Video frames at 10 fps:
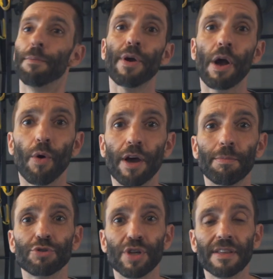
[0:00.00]
Foi agora
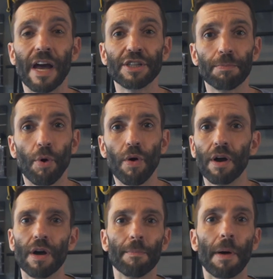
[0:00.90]
uma utilidade
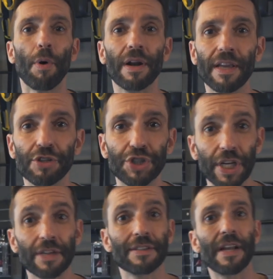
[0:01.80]
boa, uma bolinha
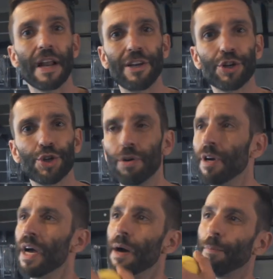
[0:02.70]
antiga que seria lixo,
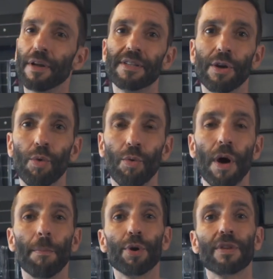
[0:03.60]
pode ser um
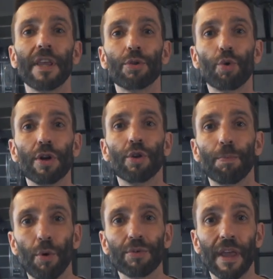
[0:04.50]
protetor do
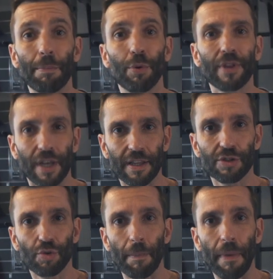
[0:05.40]
ponto, da ponteira da
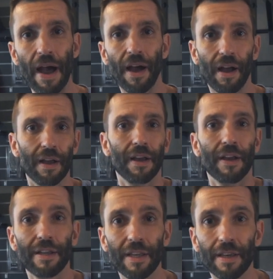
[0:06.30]
sua barra
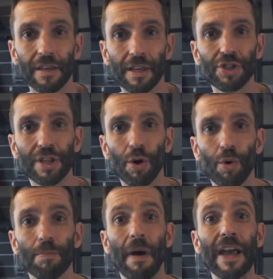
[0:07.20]
e que te
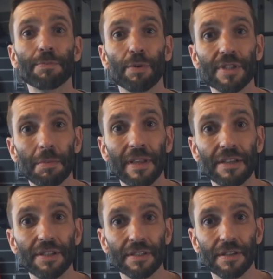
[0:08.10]
deu mais
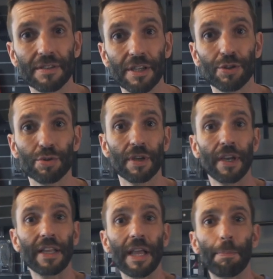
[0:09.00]
possibilidade de exercícios
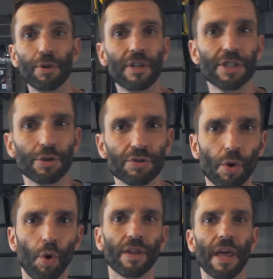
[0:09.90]
e está protegendo o
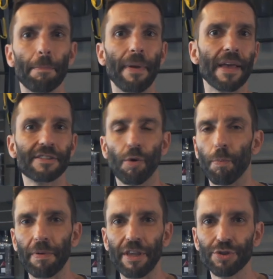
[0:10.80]
seu rodapé, seu
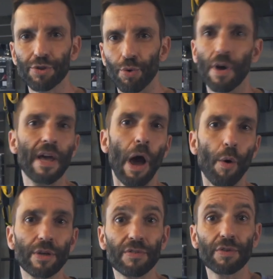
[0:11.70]
piso,
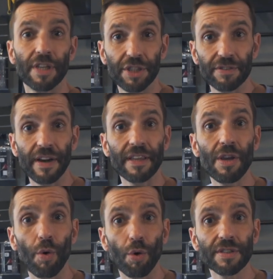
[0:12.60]
aonde você tiver que
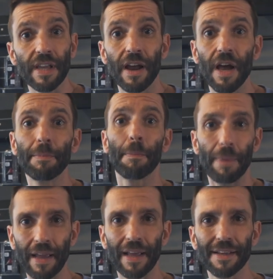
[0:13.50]
encostar. E
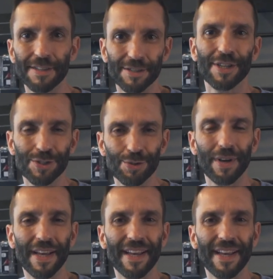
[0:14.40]
para aquele exercício